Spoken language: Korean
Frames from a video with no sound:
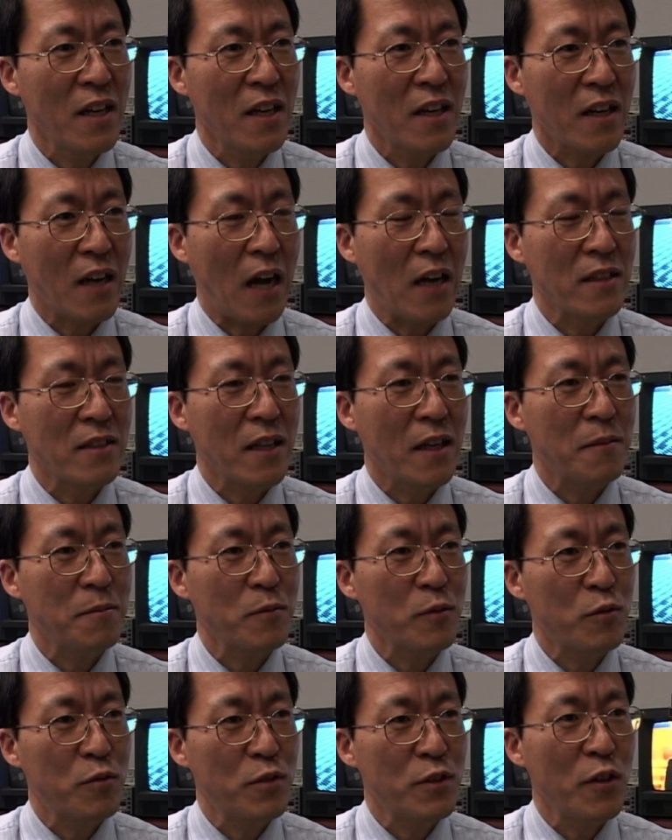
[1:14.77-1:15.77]

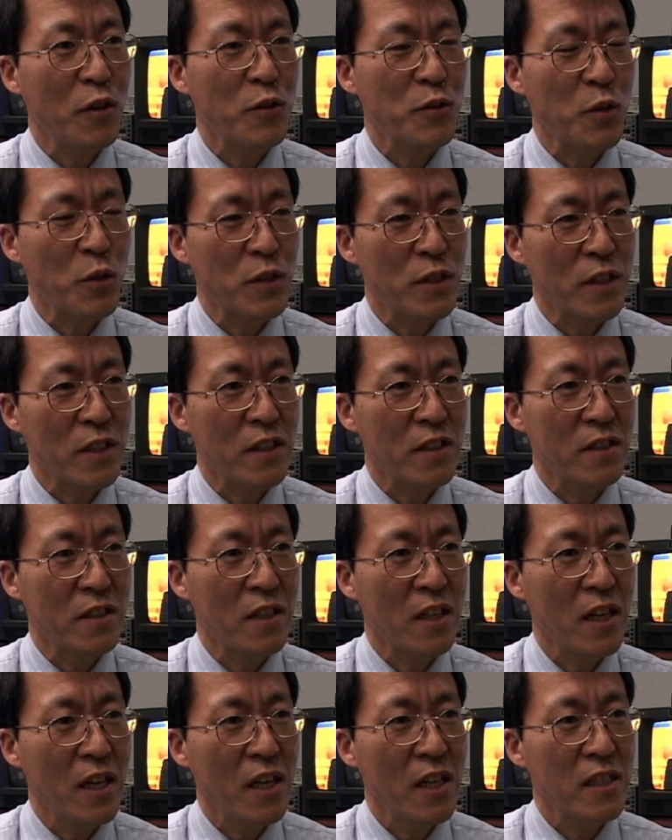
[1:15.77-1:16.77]
강남 구정 소식은
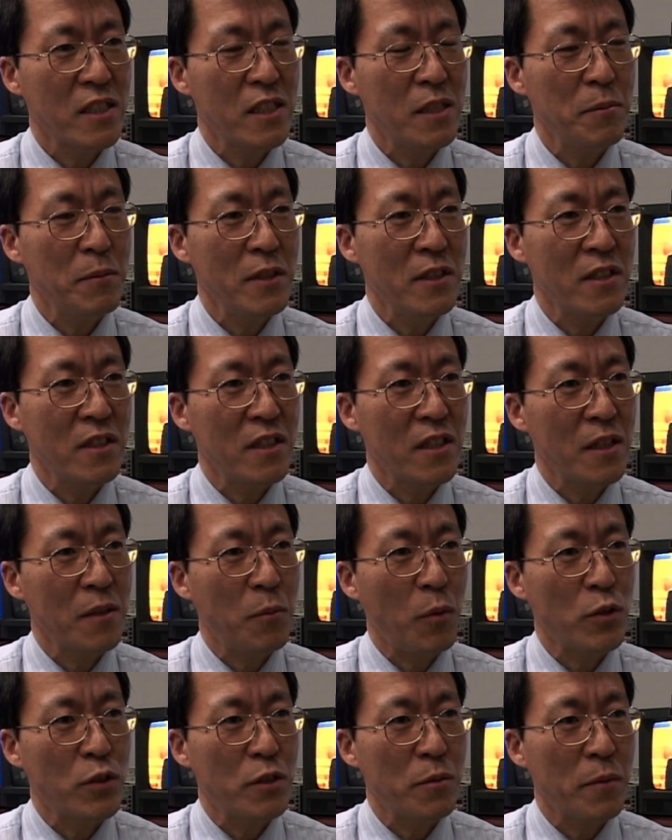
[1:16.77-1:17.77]
시민들이
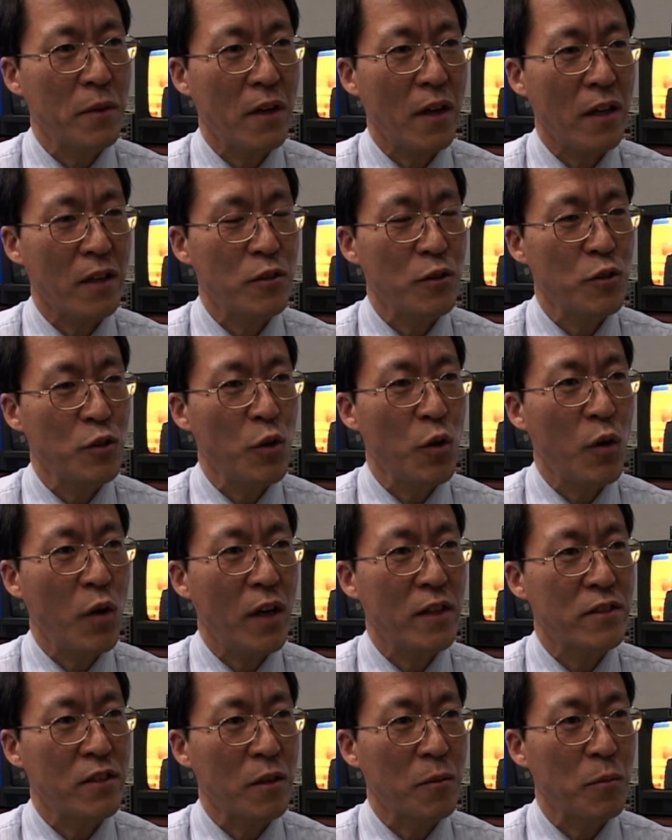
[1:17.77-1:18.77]
보시면 아주
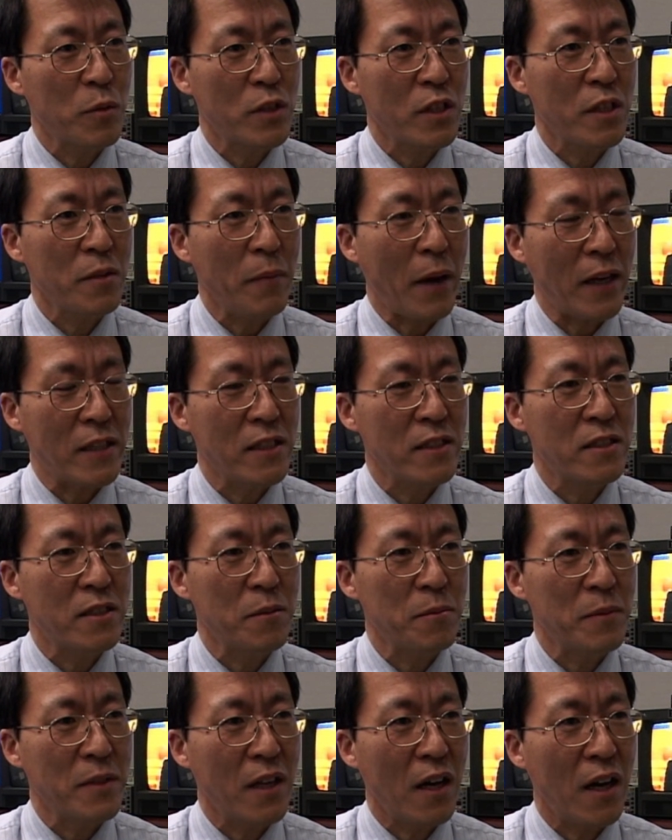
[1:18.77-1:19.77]
유용한 정보들이 많이
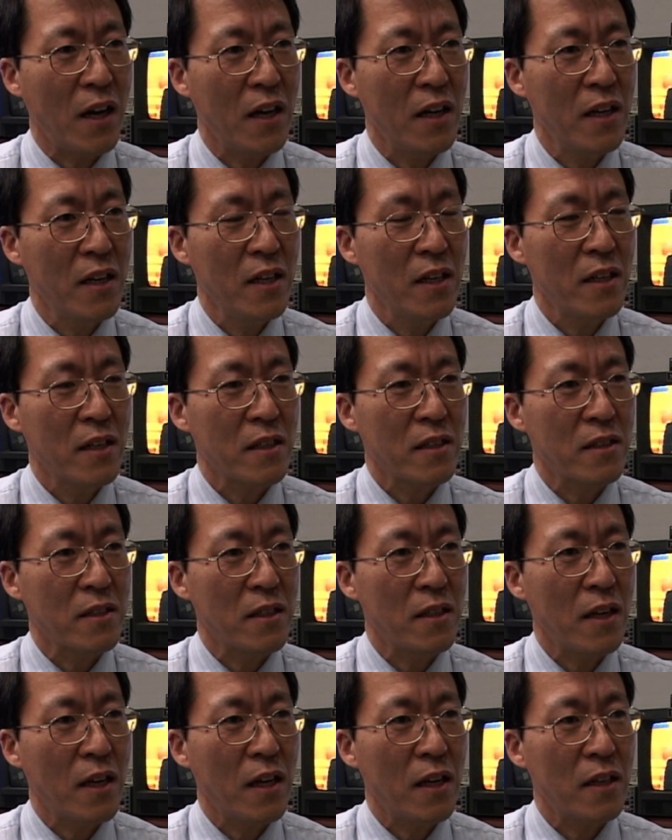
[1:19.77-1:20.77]
있습니다.
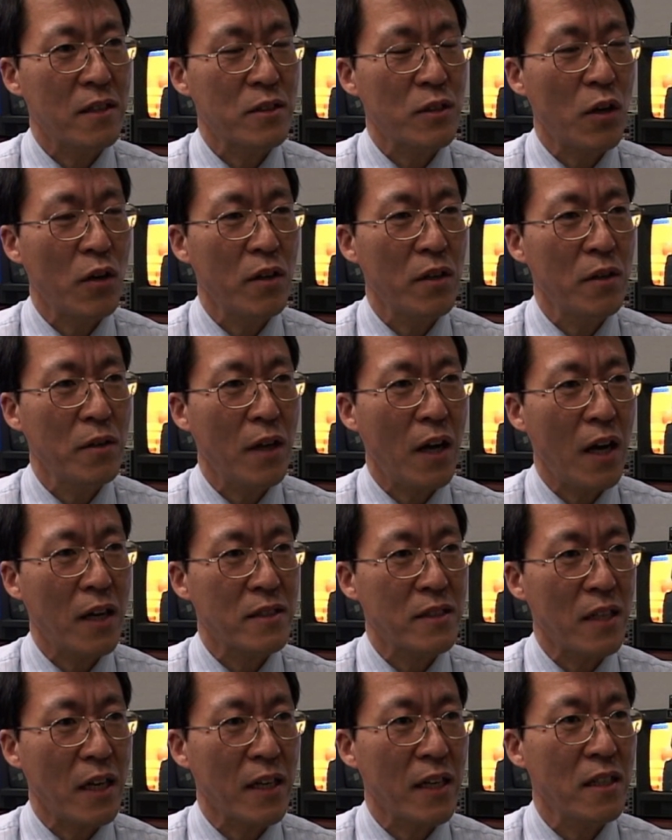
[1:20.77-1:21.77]
그러나
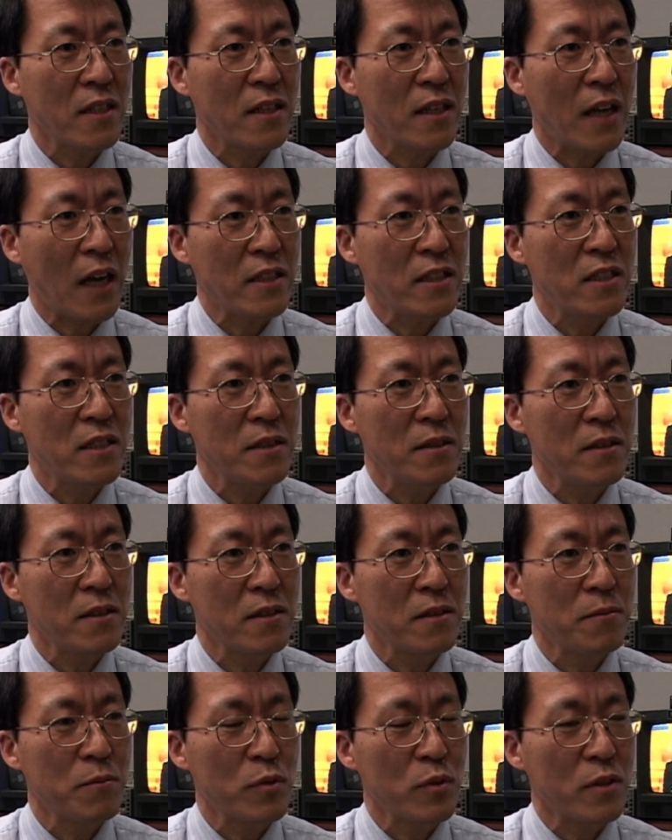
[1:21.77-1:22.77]
청각 장애를
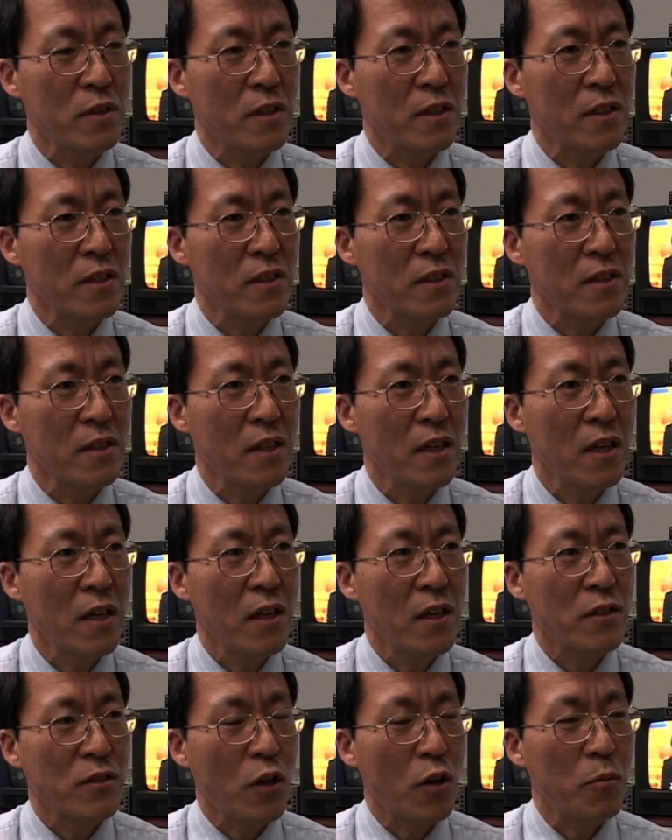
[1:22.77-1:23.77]
가지신 분들은
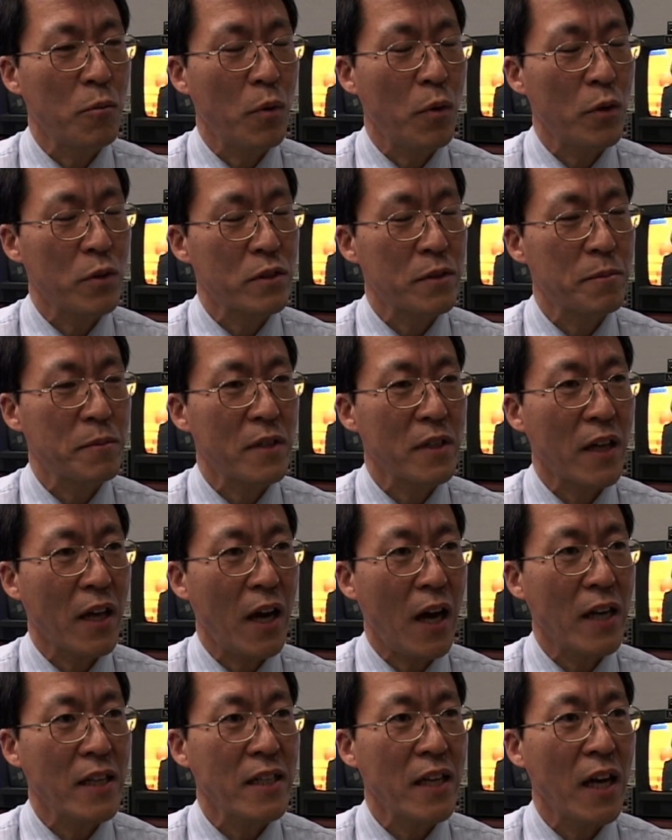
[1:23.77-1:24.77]
정보 습득에
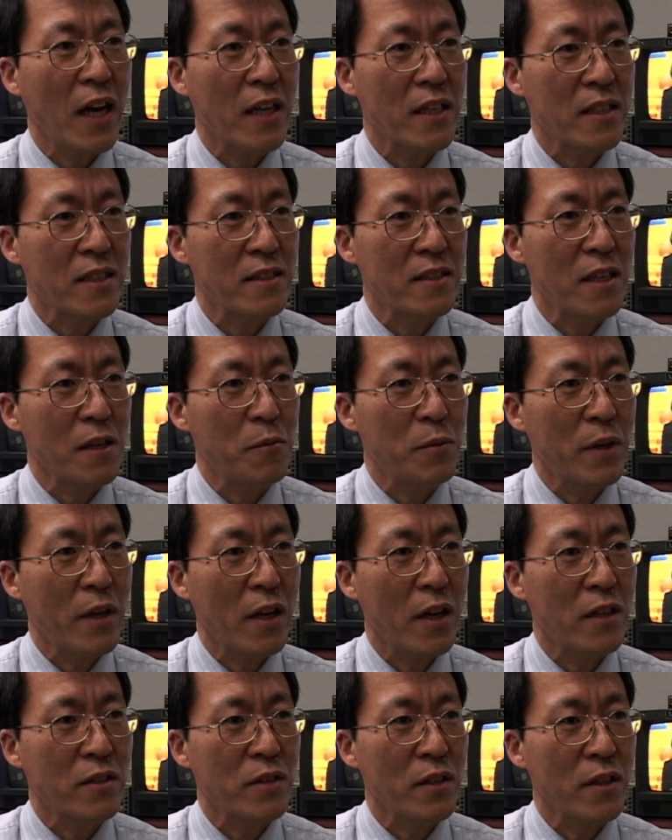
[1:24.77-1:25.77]
한계가 있기
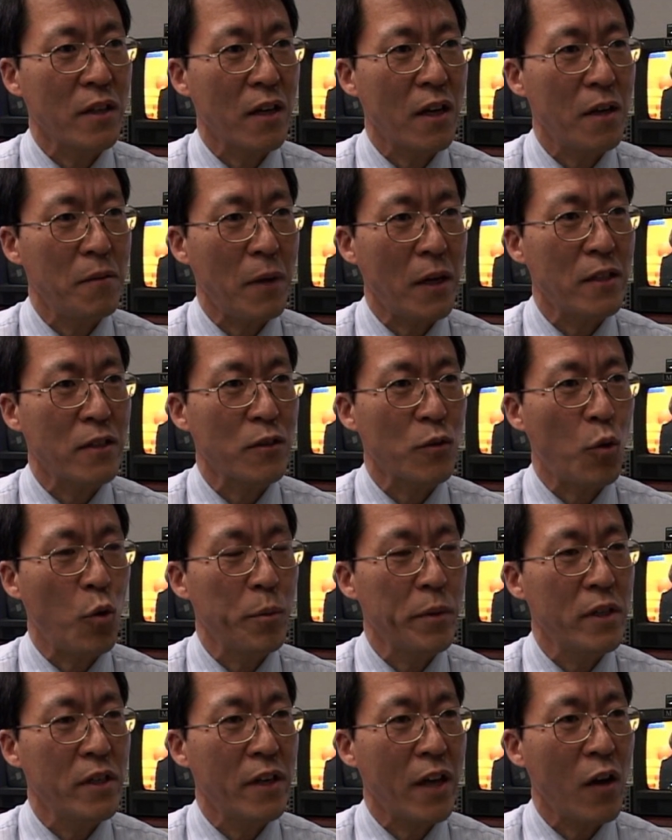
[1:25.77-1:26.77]
때문에 저희가 많은
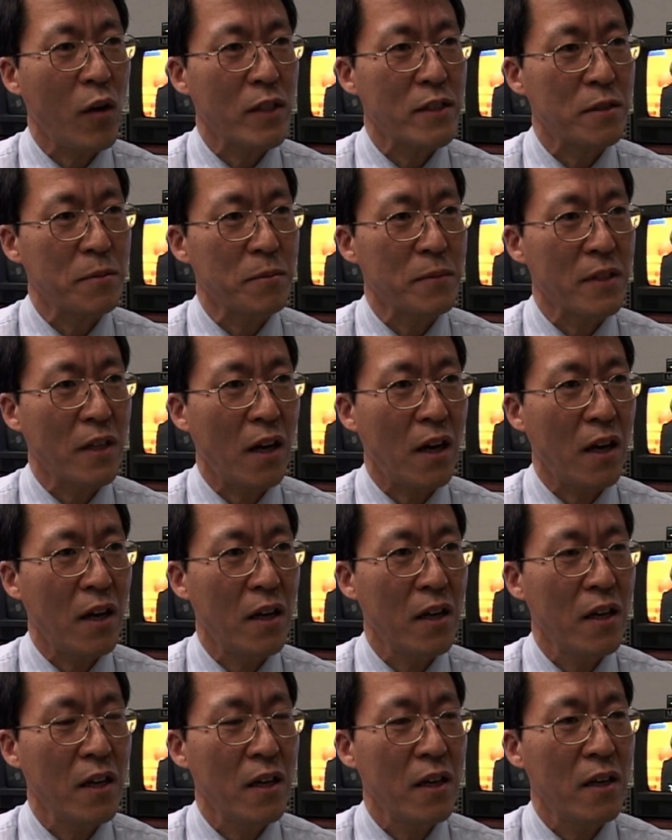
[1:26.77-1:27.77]
고민을 해왔습니다.
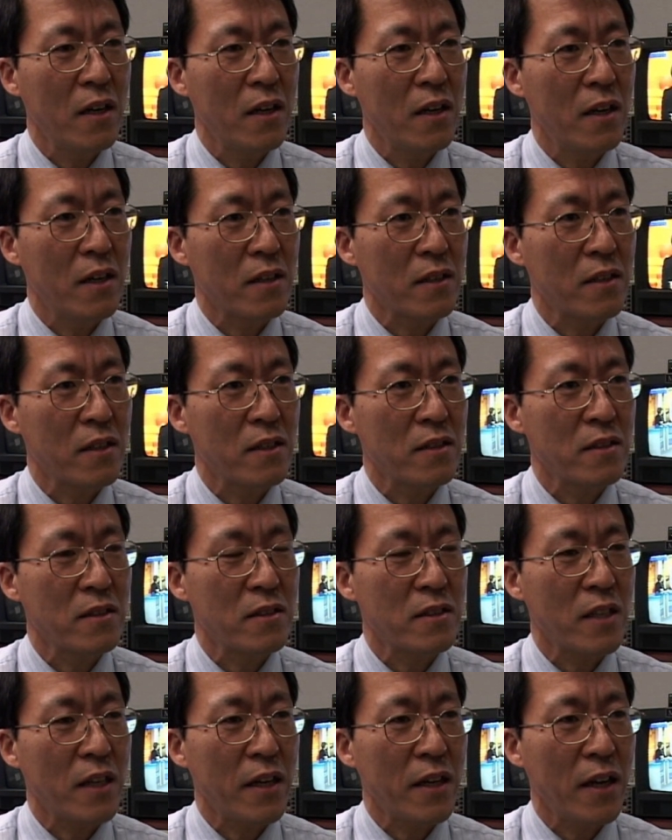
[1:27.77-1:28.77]
아,
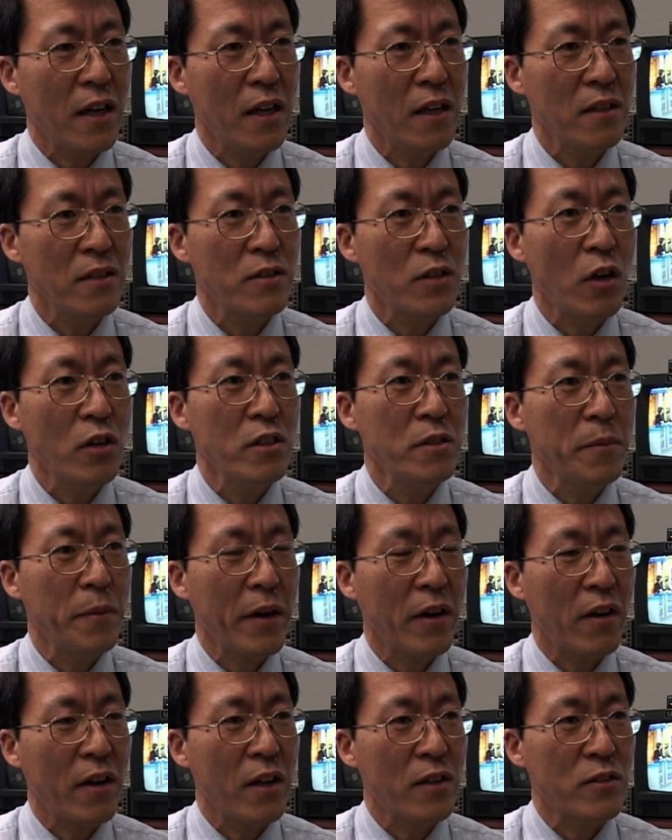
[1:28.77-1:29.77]
그러던 차에
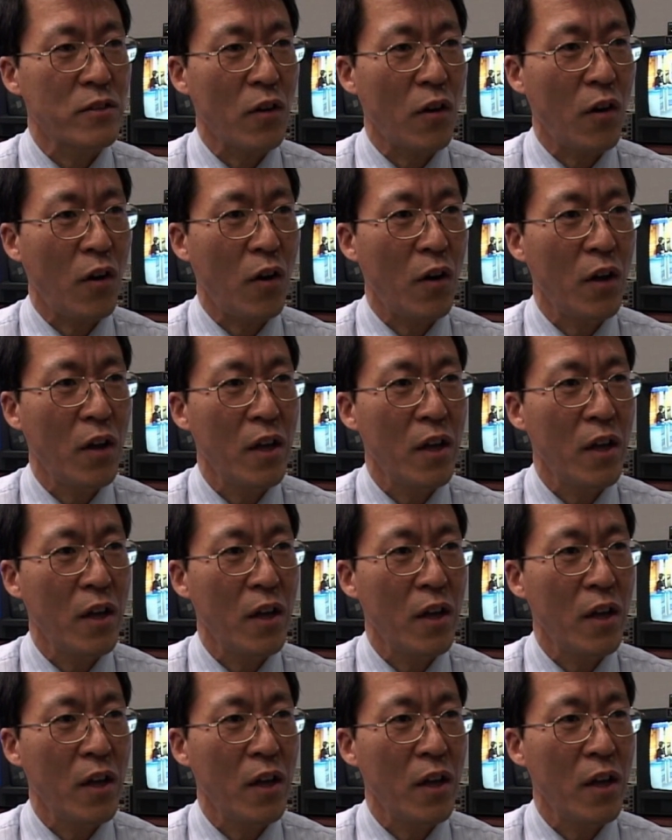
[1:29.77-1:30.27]
청음회관에서